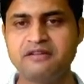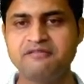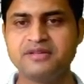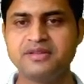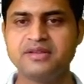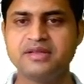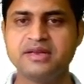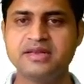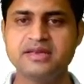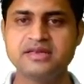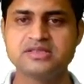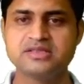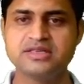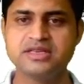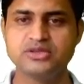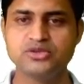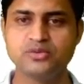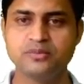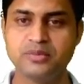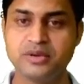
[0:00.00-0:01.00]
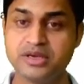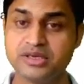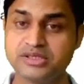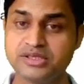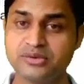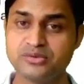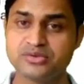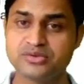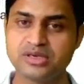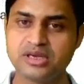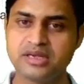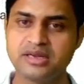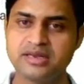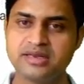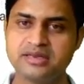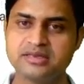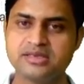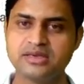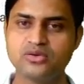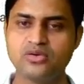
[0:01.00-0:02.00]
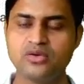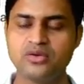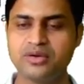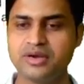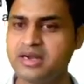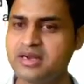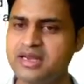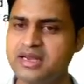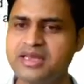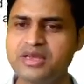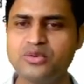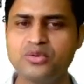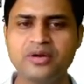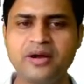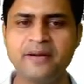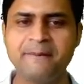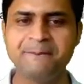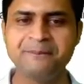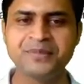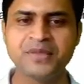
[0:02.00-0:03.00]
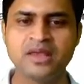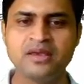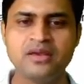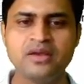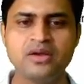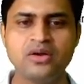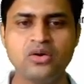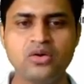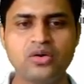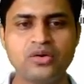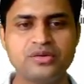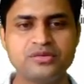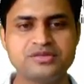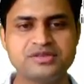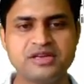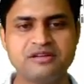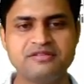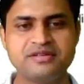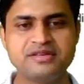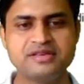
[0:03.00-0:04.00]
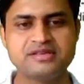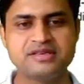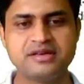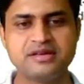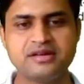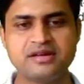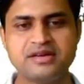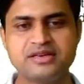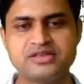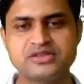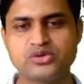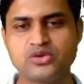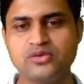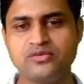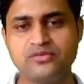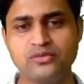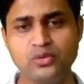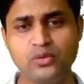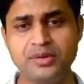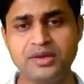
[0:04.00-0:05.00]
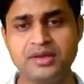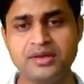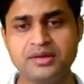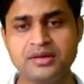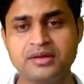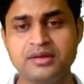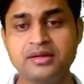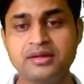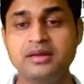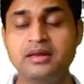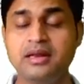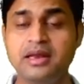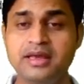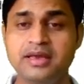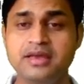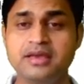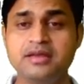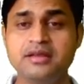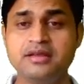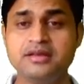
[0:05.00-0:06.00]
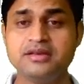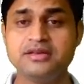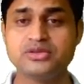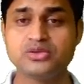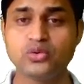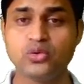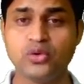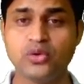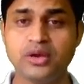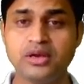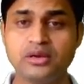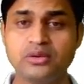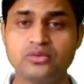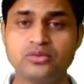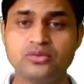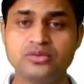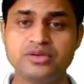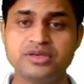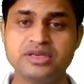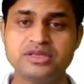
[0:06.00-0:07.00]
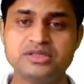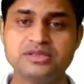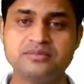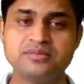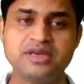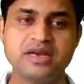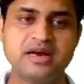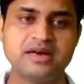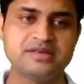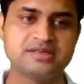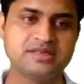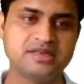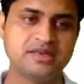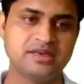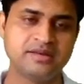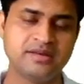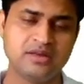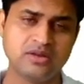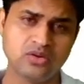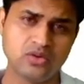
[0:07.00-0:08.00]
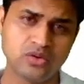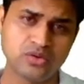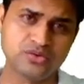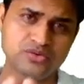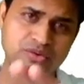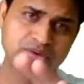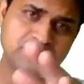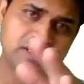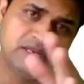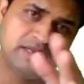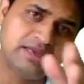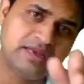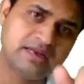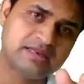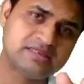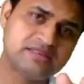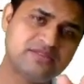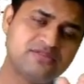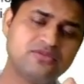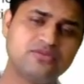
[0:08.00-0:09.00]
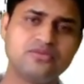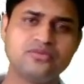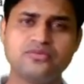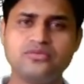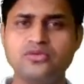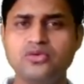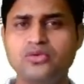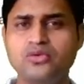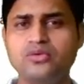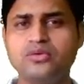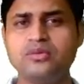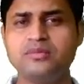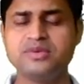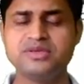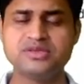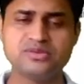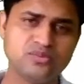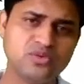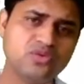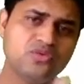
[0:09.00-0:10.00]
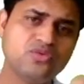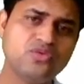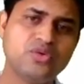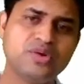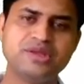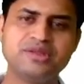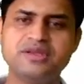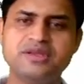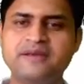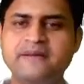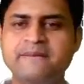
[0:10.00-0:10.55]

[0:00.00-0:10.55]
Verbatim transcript: विद द रिंग्स ये जो ब्रश है उसका रिंग से कॉन्टैक्ट नहीं होगा और उसके वजह से करंट स्टॉप फ्लोइंग लेकिन इस कॉयल को ये जब यहाँ से हॉरिजॉन्टली यहाँ से फ्लो मीन्स मूव हो रही थी